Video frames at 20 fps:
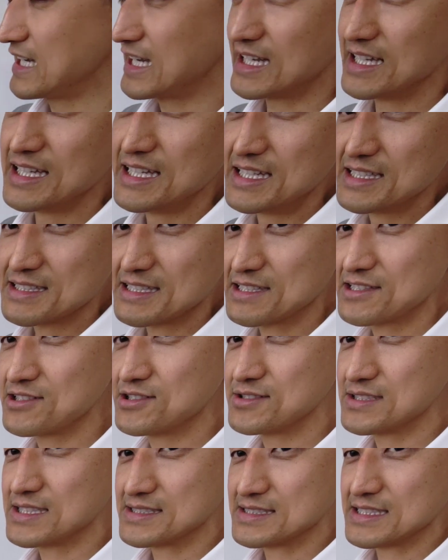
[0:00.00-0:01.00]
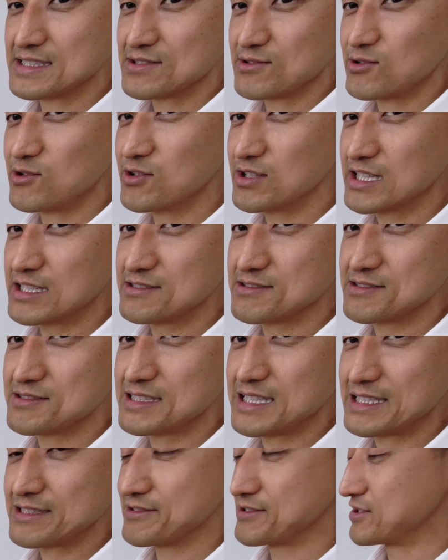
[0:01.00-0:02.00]
が、結局ですね、横脚
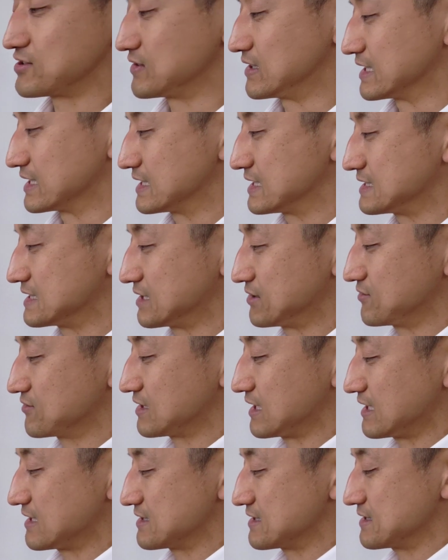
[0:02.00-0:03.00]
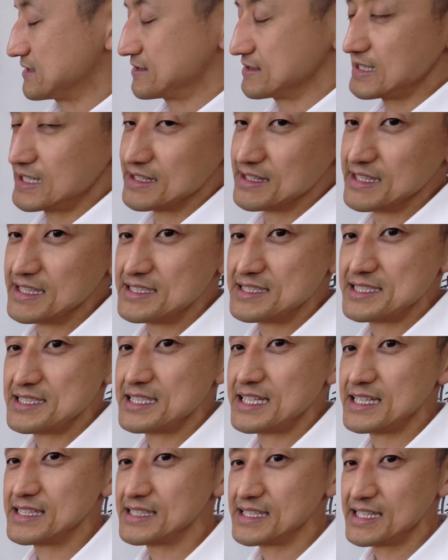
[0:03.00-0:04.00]
になる人は膝の関節がね
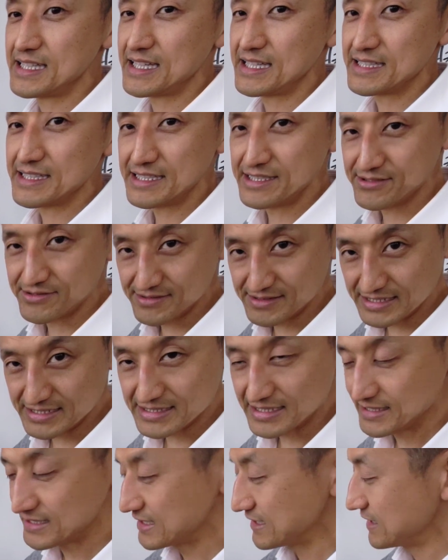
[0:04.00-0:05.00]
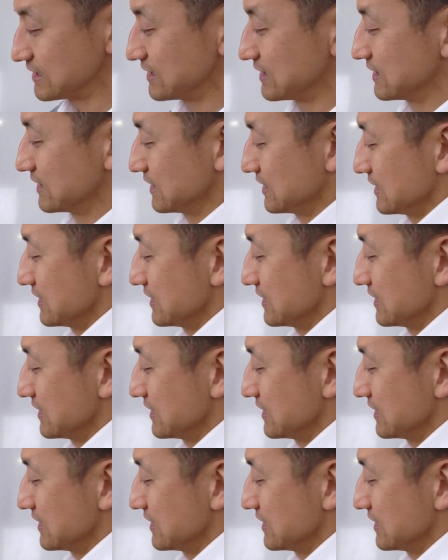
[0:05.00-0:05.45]
じれているんでしたね。